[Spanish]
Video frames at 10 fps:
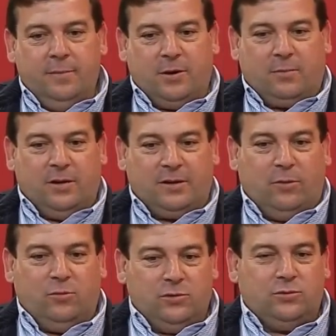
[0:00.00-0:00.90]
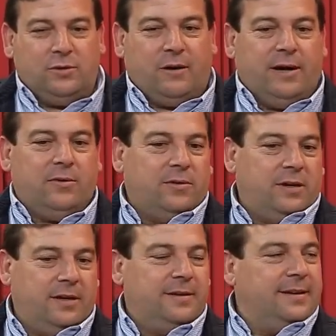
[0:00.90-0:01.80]
Pero cuando está uno en su trabajo
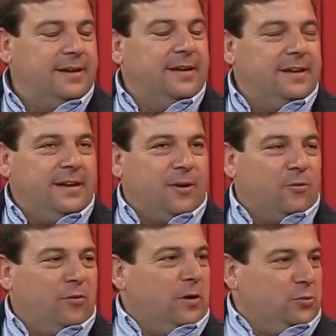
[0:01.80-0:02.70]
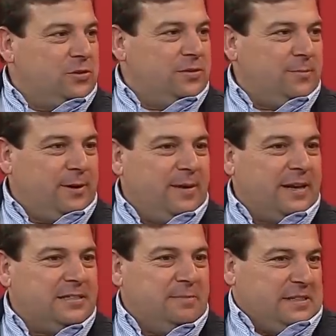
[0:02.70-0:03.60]
y, en, con una ilusión, pues la verdad
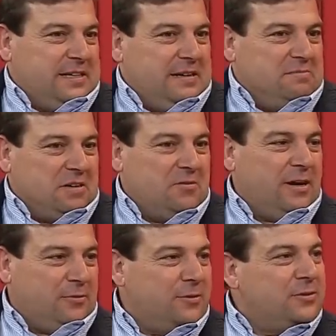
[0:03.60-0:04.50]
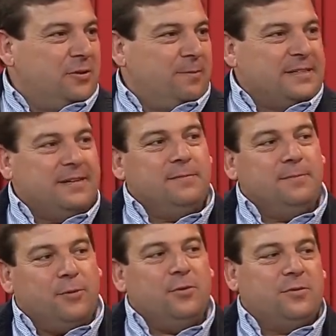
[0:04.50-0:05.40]
que se pasan, creo que a todos se nos
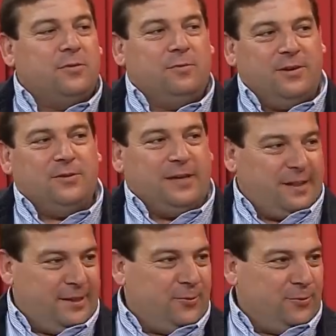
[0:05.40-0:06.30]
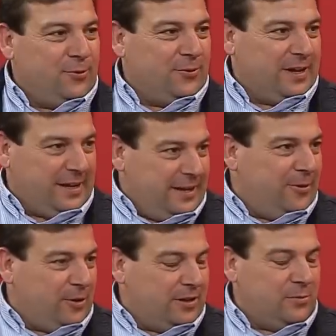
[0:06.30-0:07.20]
pasan pronto, ¿no? Cuando estás haciendo uno lo que quieres,
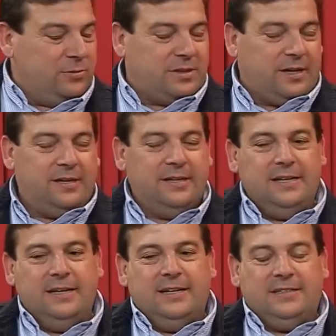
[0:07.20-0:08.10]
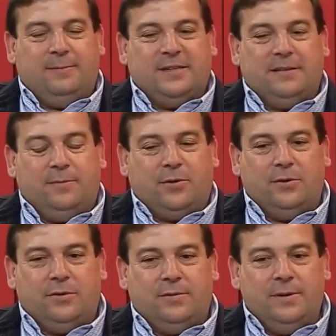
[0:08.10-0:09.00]
lo que te gusta, se pasan
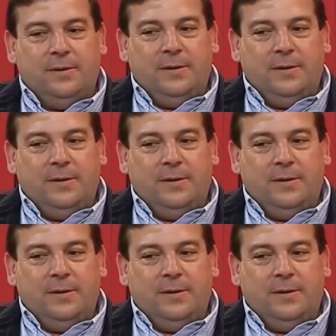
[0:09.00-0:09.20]
pronto.